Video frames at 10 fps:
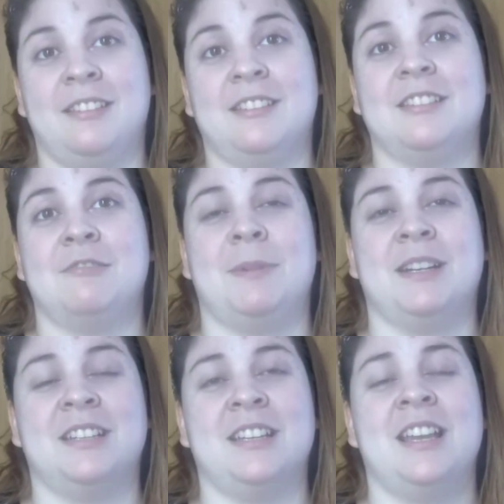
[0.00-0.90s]
su
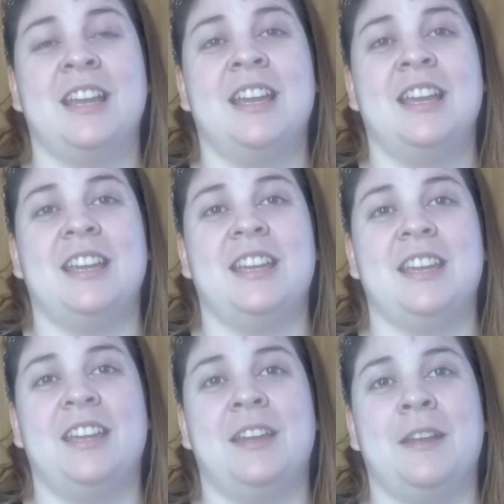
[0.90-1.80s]
parte
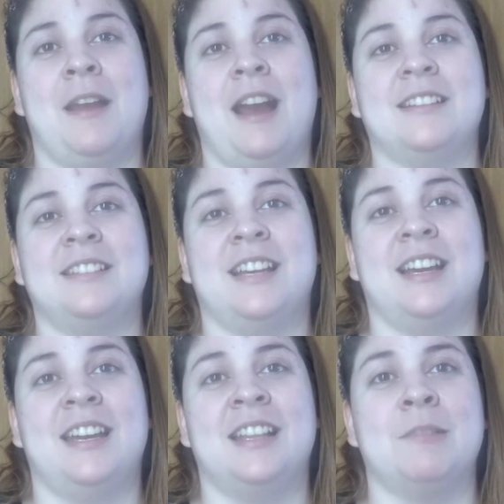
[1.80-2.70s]
eh, hacia
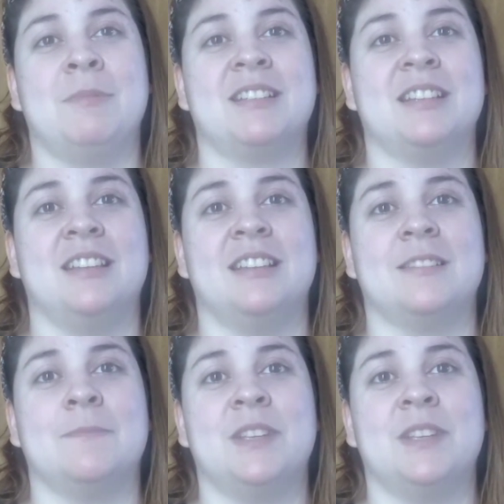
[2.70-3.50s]
el de Mercedes.